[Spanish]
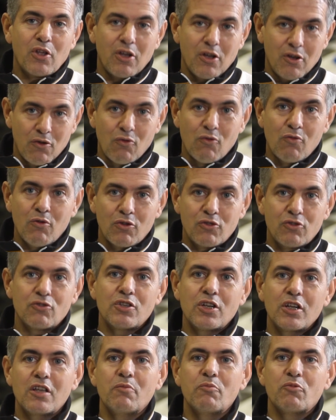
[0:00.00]
porque hubo
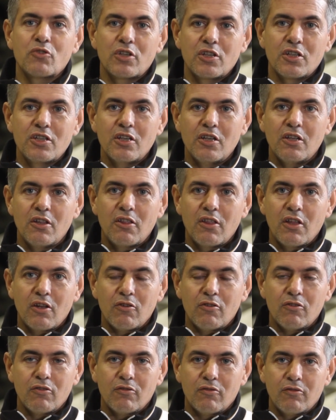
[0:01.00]
otros equipos que sí
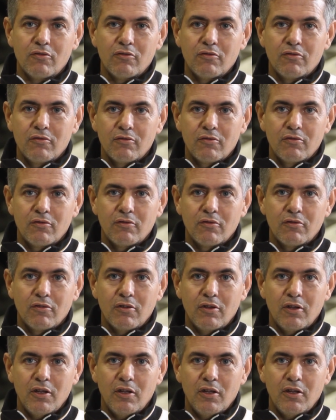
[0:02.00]
hicieron
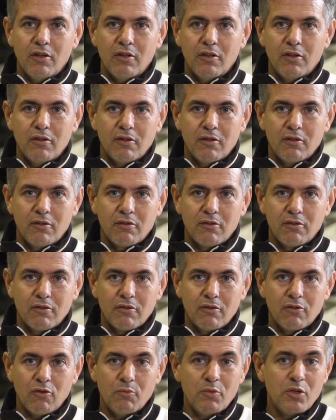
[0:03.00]
eh,
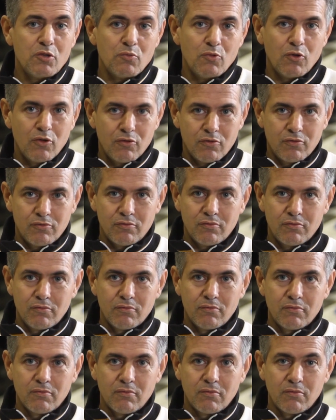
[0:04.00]
lo mismo
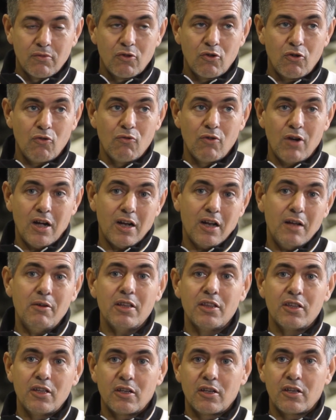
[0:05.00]
con un
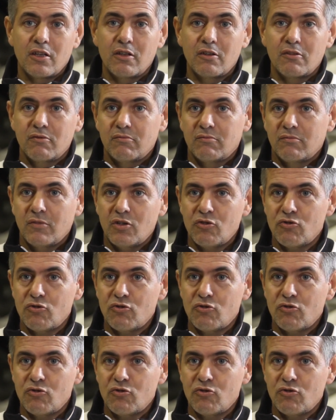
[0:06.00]
agravante, que